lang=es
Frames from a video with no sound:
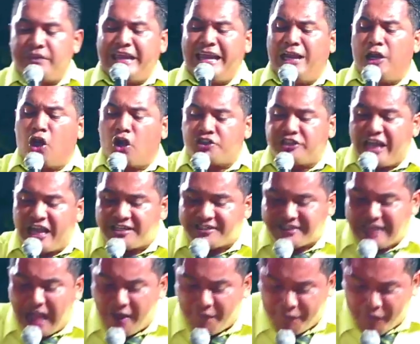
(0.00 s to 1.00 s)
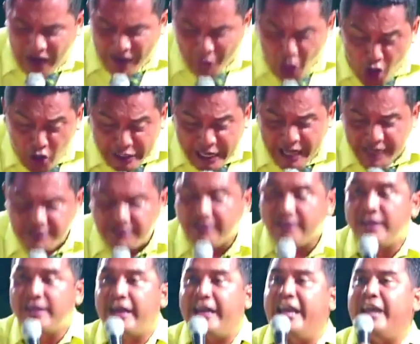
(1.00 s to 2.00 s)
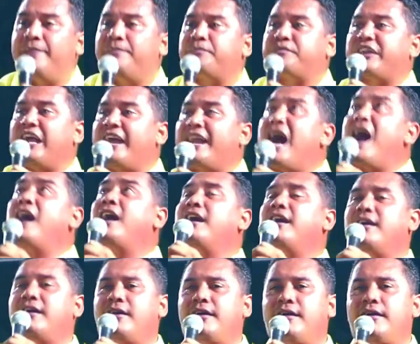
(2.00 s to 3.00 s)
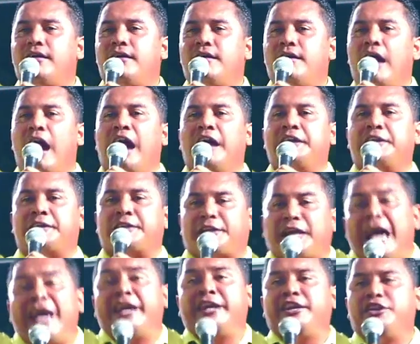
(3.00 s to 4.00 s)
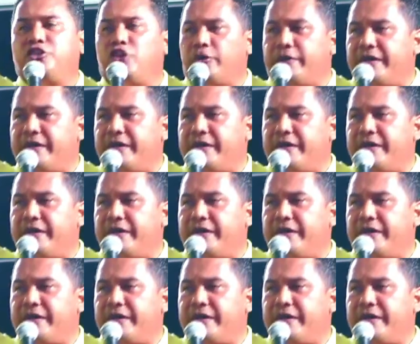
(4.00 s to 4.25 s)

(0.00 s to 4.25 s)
los estafadores entrarán al reino de